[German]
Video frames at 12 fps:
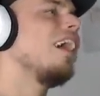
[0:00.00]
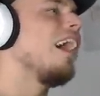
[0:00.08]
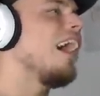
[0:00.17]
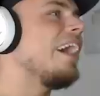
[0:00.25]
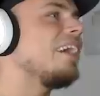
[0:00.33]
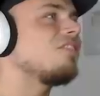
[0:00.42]

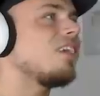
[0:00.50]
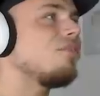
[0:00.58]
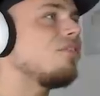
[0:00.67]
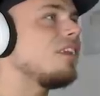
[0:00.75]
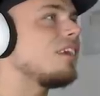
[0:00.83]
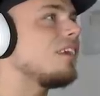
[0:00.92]
Ey, ich
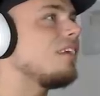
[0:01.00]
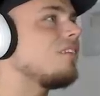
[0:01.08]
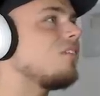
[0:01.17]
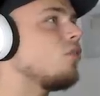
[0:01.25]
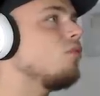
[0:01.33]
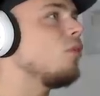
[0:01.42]
schaff's nicht. Es ist
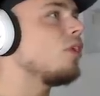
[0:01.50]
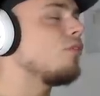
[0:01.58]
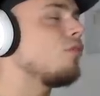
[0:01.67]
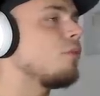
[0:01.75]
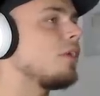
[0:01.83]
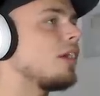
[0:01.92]
unmöglich
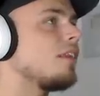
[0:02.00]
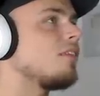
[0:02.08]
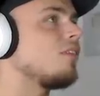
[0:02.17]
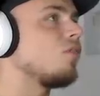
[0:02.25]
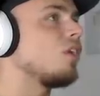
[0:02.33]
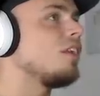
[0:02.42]
für mich. Es
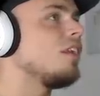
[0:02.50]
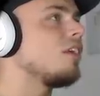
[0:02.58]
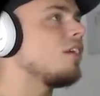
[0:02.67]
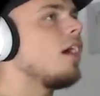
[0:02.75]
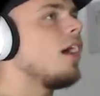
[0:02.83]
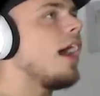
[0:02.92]
ist wirklich nicht...
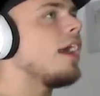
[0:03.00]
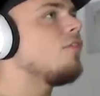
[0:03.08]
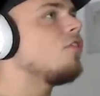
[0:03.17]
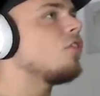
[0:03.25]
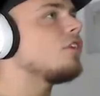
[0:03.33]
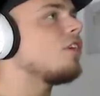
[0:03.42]
Ey, wie
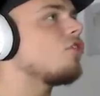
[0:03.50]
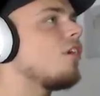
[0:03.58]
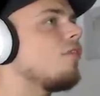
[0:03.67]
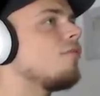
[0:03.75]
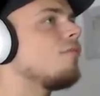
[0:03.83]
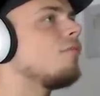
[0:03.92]
soll ich das
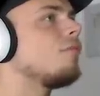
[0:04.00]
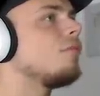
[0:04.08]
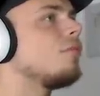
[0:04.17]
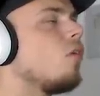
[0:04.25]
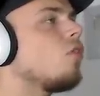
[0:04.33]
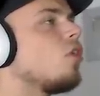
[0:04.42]
schaffen?
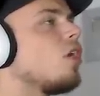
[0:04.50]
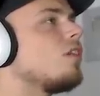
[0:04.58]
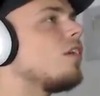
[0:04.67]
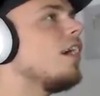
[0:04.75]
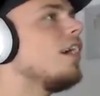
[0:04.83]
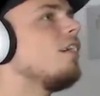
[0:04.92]
Oh Gott,
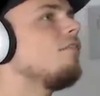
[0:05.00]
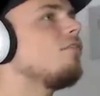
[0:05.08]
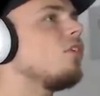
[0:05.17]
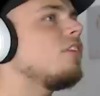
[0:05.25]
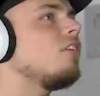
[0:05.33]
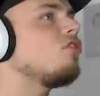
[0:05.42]
wie soll
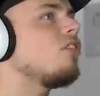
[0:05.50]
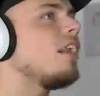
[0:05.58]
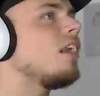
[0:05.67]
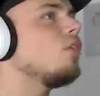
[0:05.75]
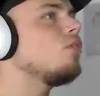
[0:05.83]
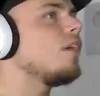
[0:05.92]
ich den Stern
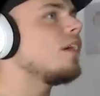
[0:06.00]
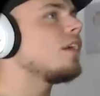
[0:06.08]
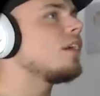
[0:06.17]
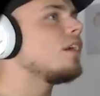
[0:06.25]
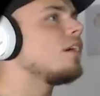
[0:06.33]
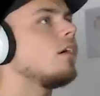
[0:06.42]

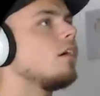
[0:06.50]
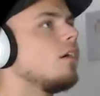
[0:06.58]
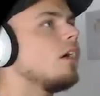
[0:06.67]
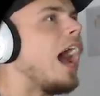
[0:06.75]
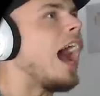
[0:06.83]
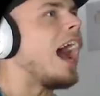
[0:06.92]
ausweichen?
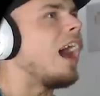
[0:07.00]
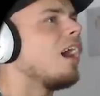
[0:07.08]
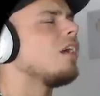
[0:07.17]
Ah!